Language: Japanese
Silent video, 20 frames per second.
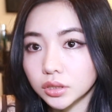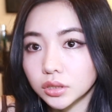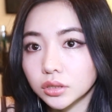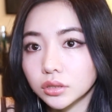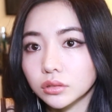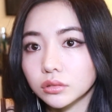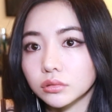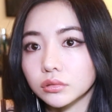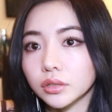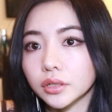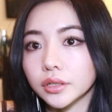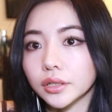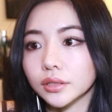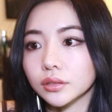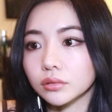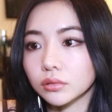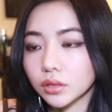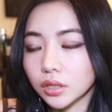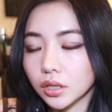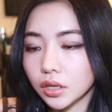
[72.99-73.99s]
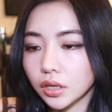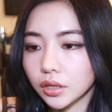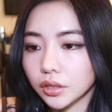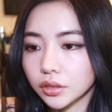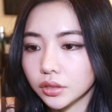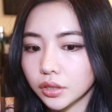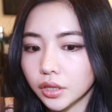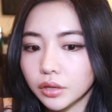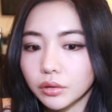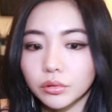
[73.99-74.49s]
氏作るの早いとか
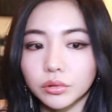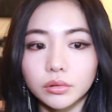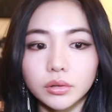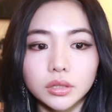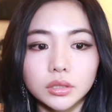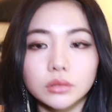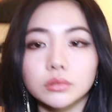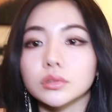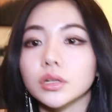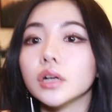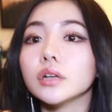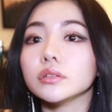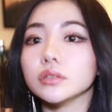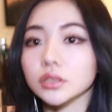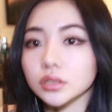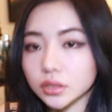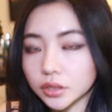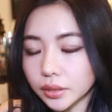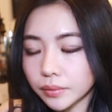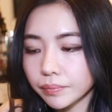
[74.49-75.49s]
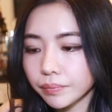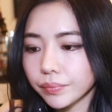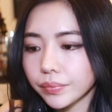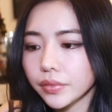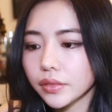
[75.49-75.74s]
結構言われたことあるんですね